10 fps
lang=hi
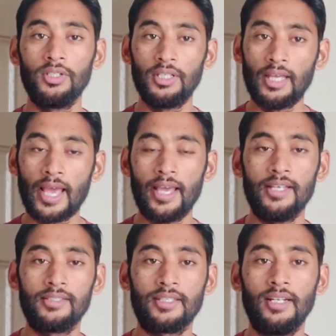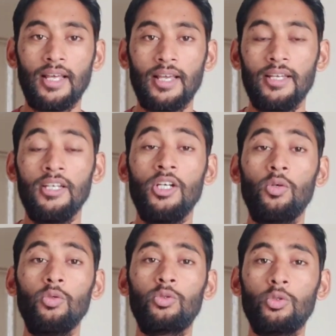उनकी है स्किल है
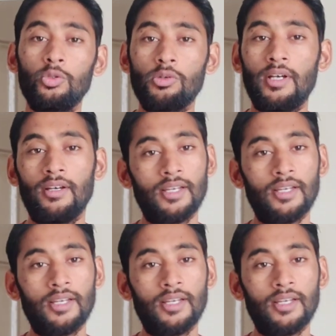उसको जो है